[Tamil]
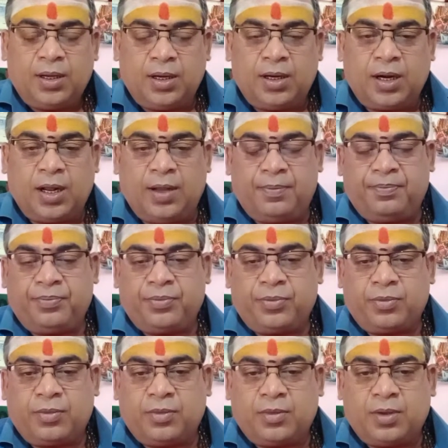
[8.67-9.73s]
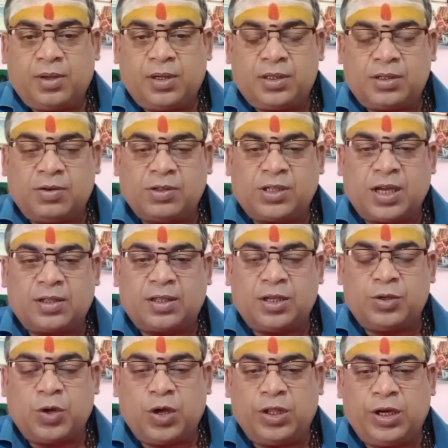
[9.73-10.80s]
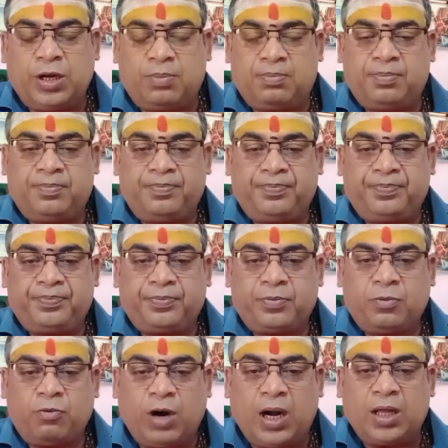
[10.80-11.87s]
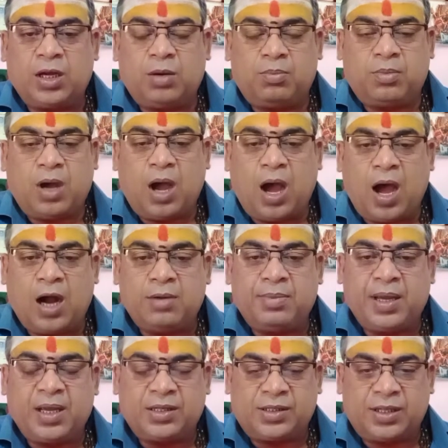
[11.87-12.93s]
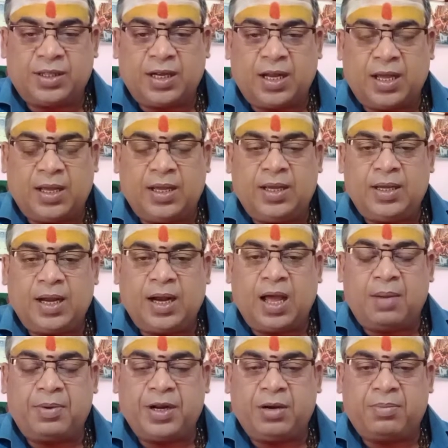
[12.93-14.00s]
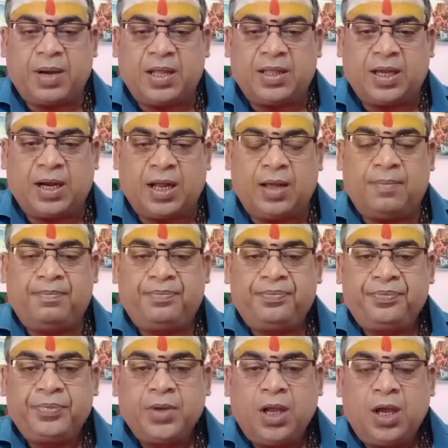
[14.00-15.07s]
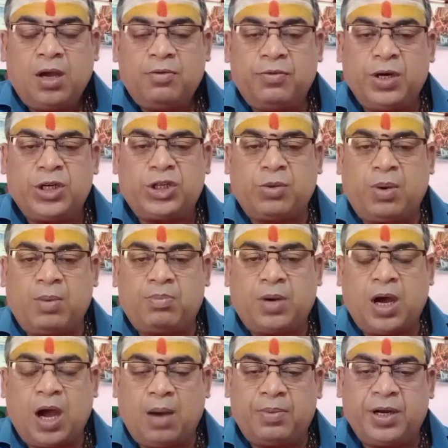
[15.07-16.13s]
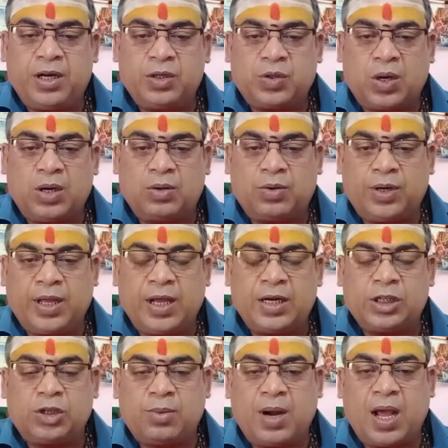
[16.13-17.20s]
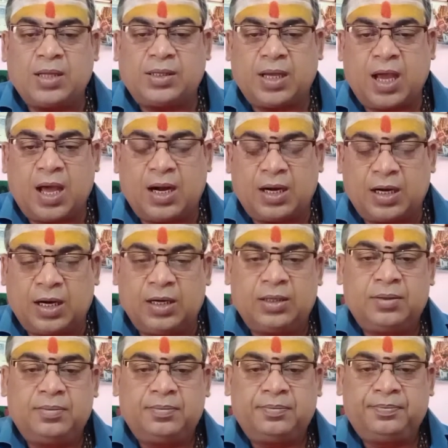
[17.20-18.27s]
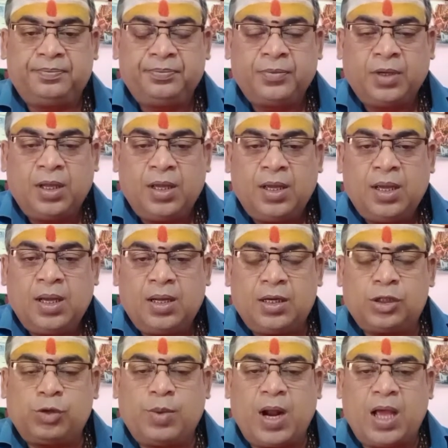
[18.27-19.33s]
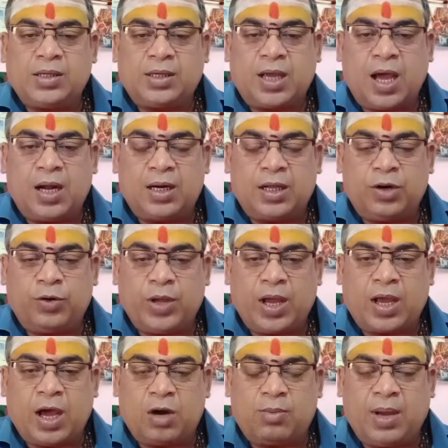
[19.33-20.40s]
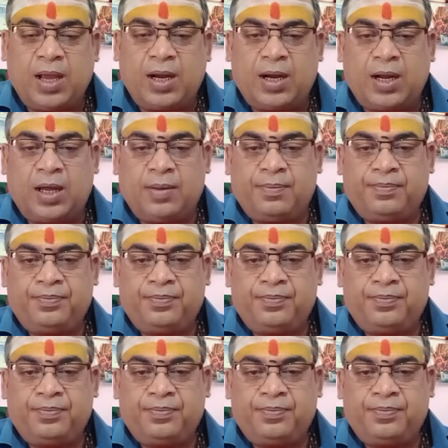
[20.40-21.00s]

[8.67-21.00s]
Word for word: இன்று சிவசக்தி ஜோதிடம் வழங்கும் ஆன்மீக சிந்தனை என்ன அப்படின்னு பார்த்தீங்கன்னா விருஷபம் அப்படின்னு சொல்லக்கூடிய ரிஷபராசிக்காரர்கள் ரிஷபராசிக்காரர்களுடைய கர்மா என்ன